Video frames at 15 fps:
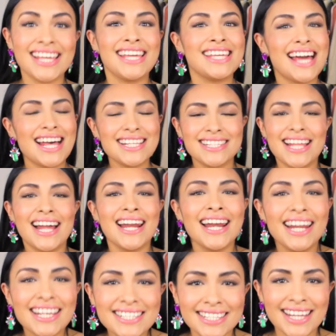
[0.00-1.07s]
y ya
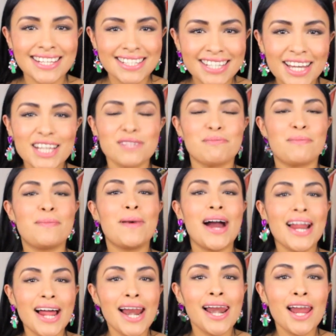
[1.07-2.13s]
están listas chicas
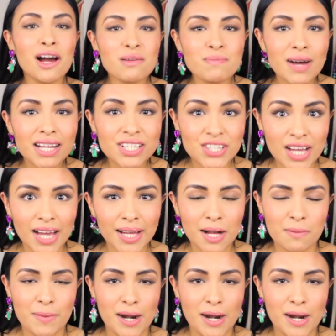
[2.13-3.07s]
para la pachanga,